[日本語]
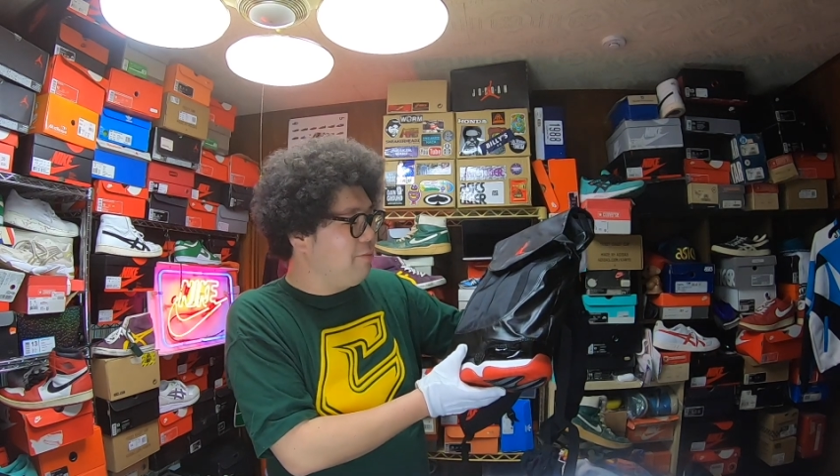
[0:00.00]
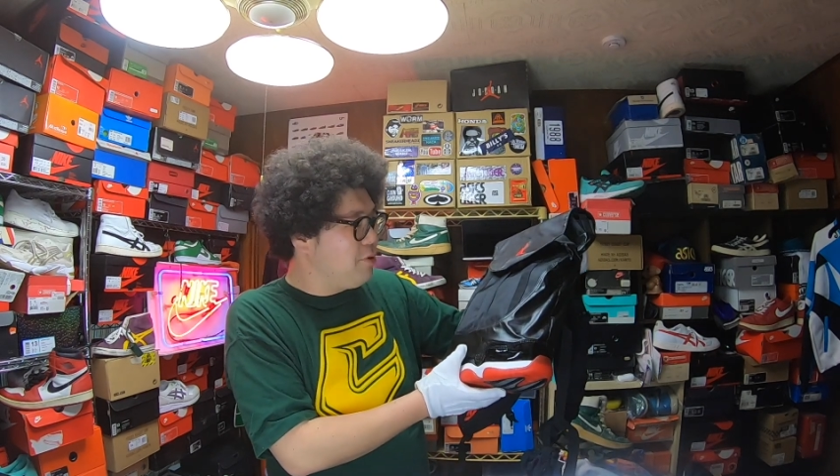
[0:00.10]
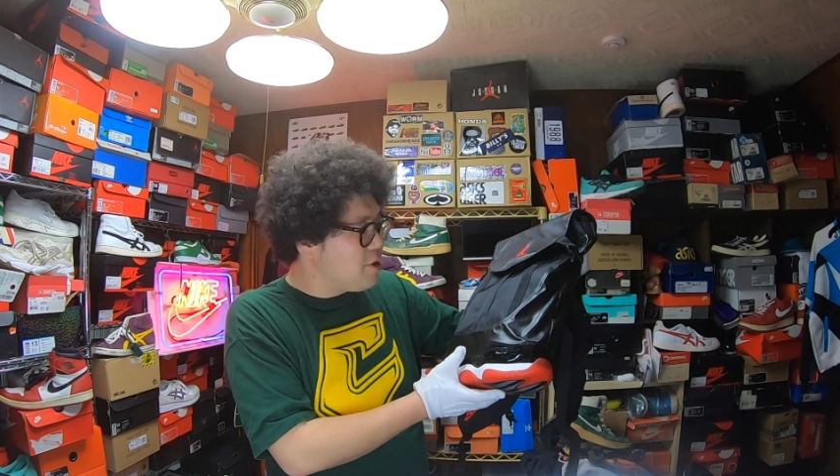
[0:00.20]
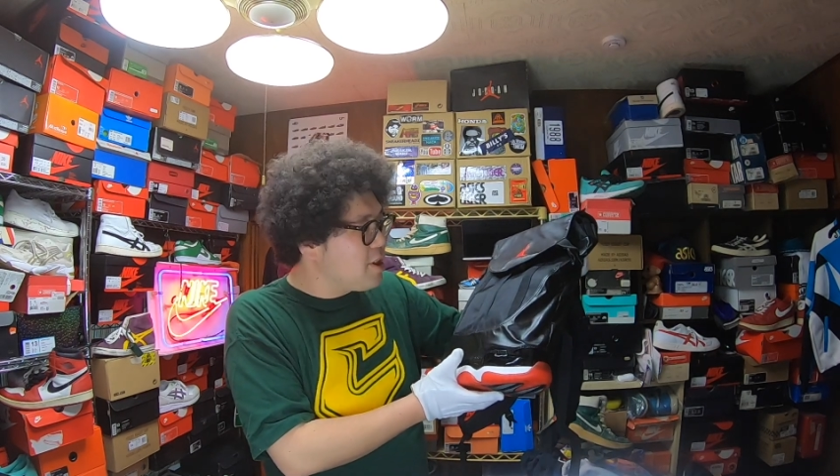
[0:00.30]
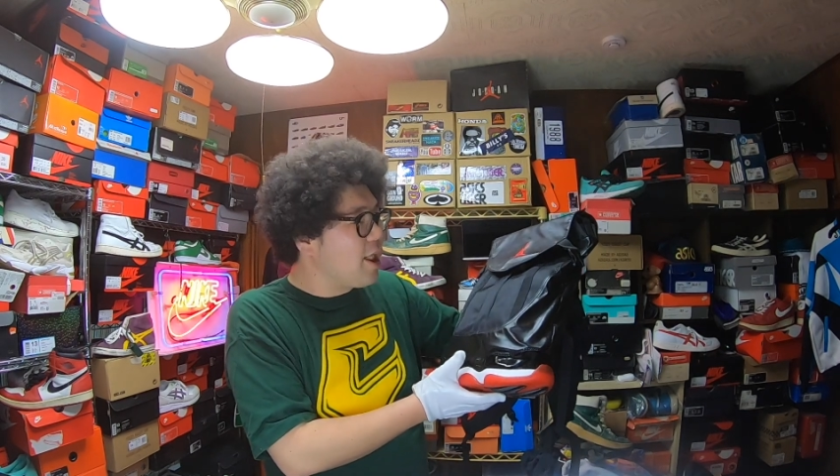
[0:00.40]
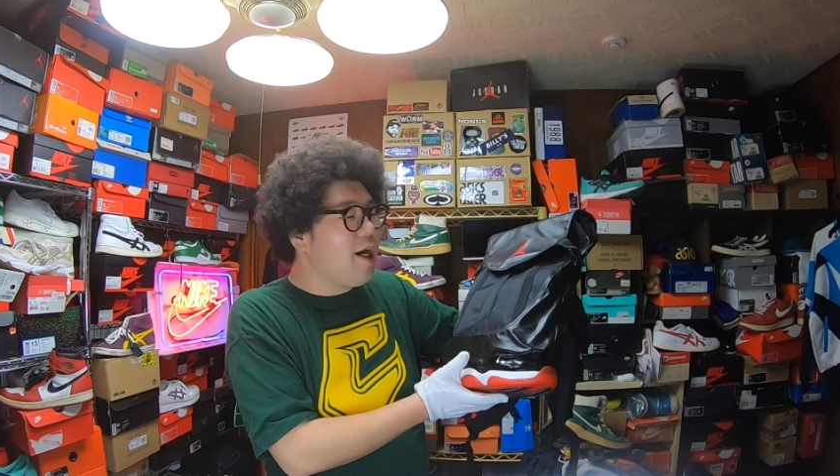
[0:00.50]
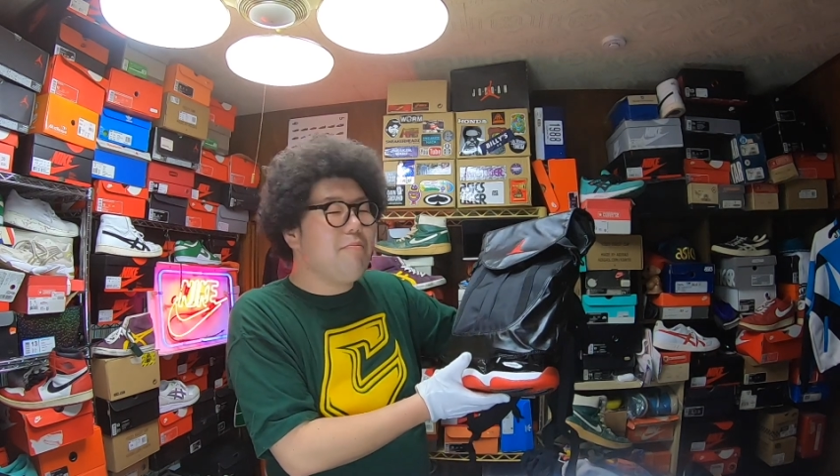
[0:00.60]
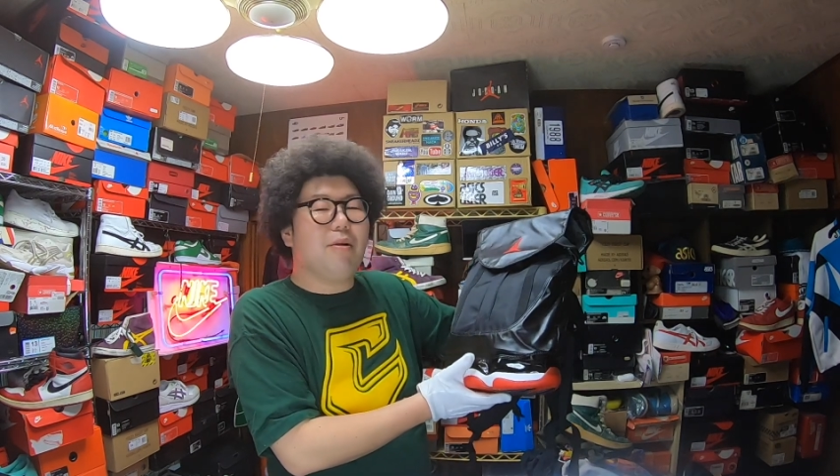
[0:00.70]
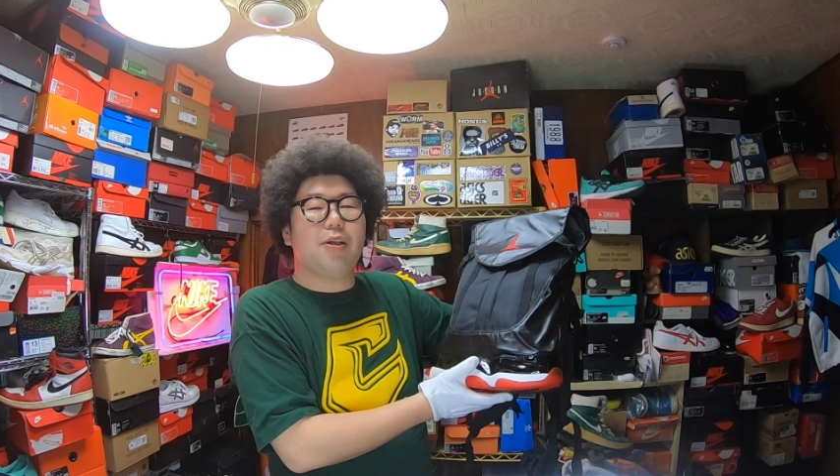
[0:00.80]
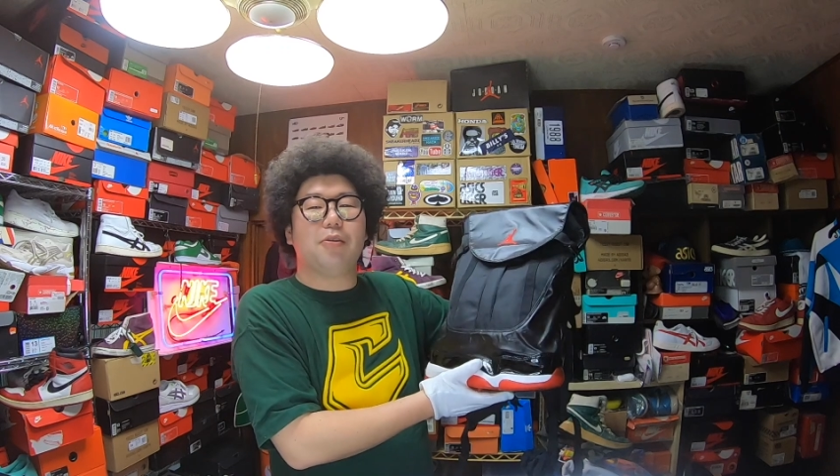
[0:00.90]
ぶっちゃけあ
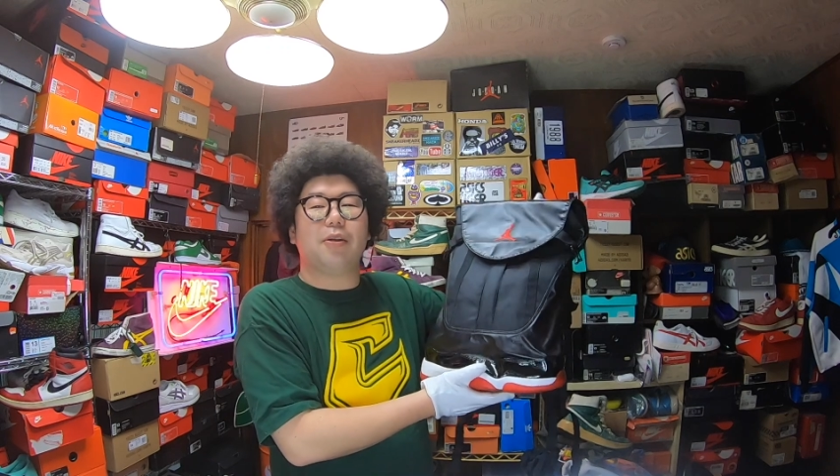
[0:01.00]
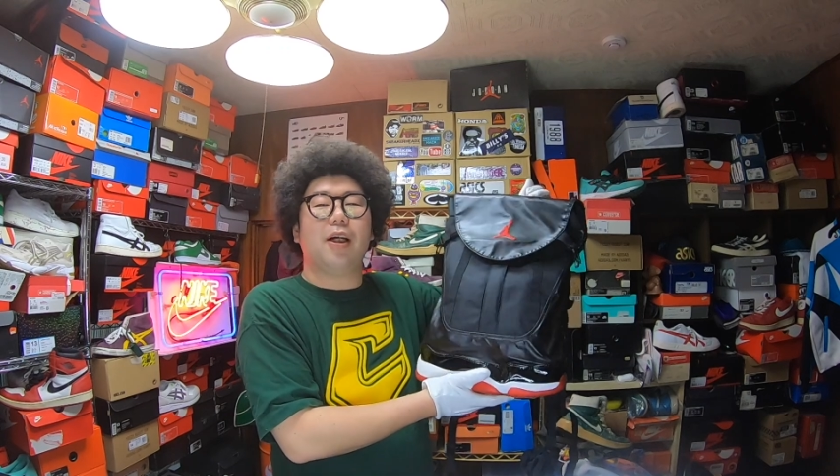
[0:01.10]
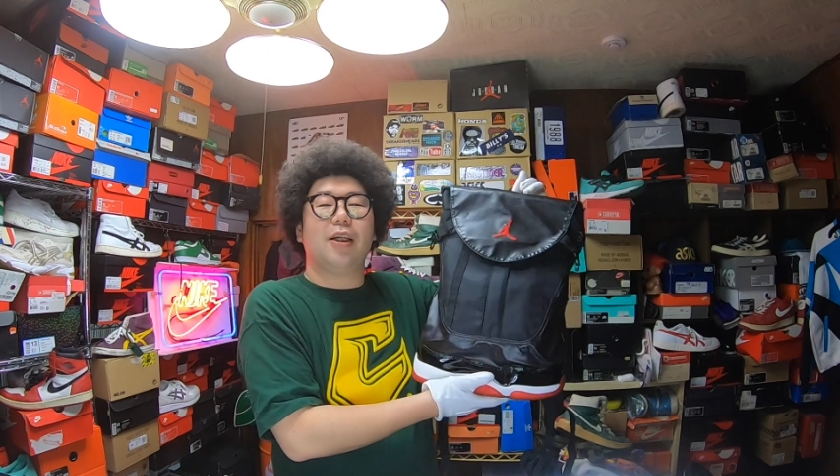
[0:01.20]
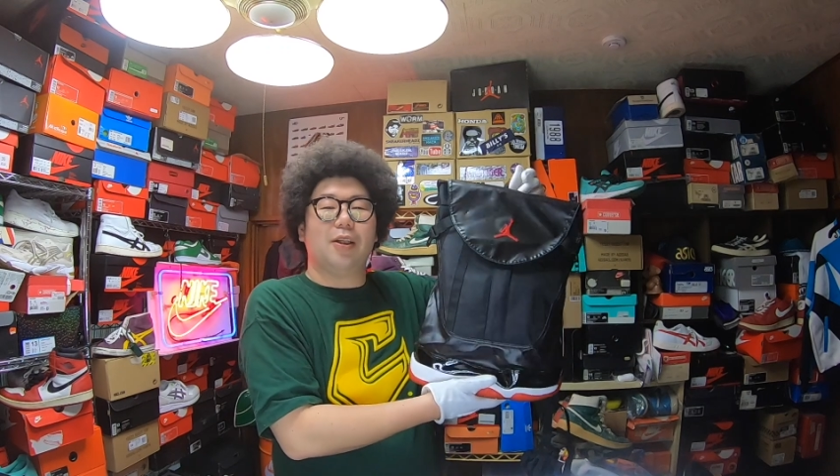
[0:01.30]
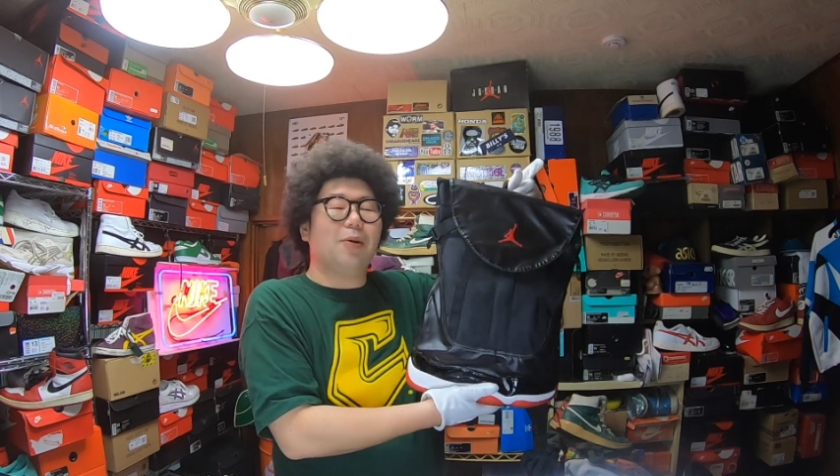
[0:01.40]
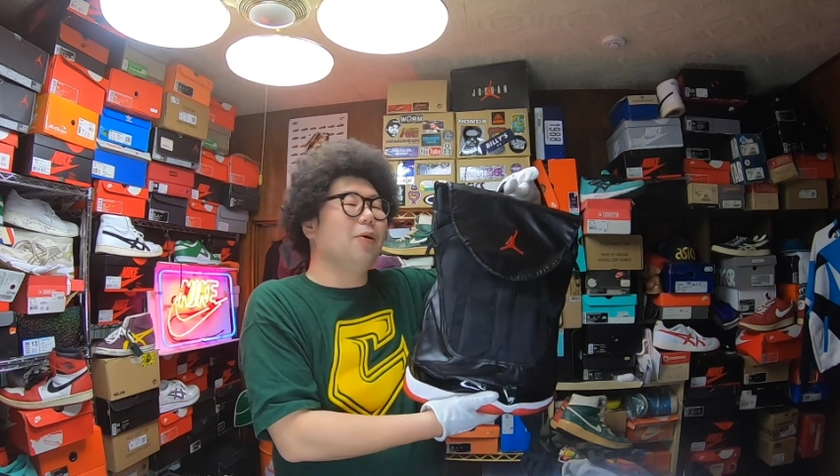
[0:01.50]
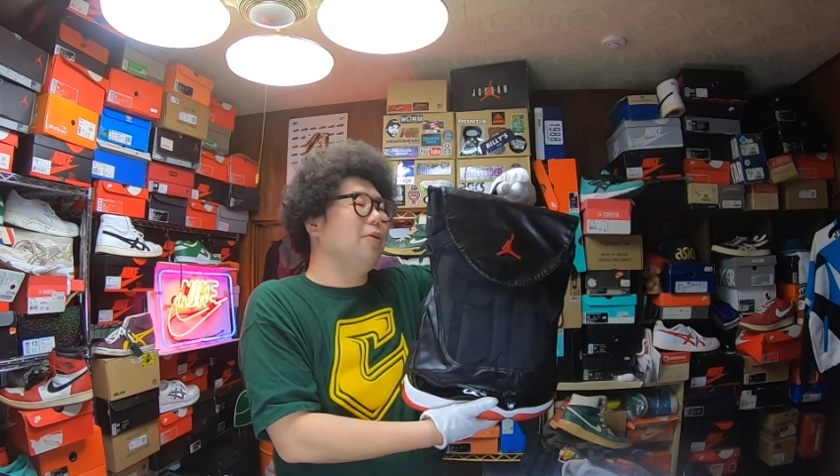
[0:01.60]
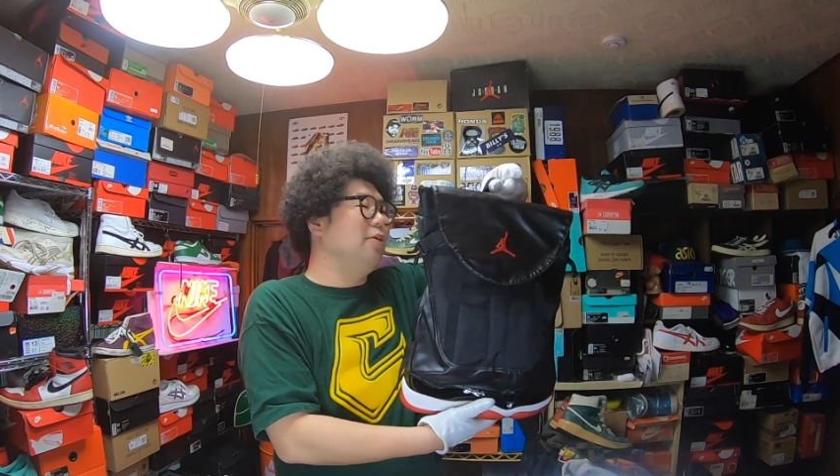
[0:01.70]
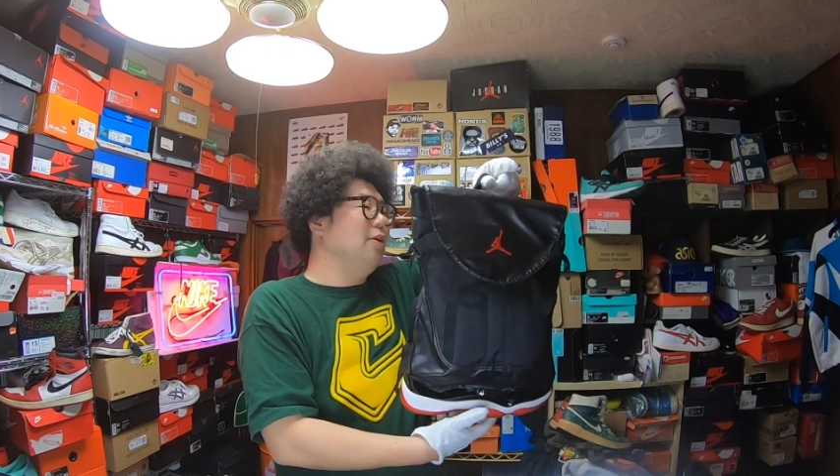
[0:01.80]
んまり良くないけど、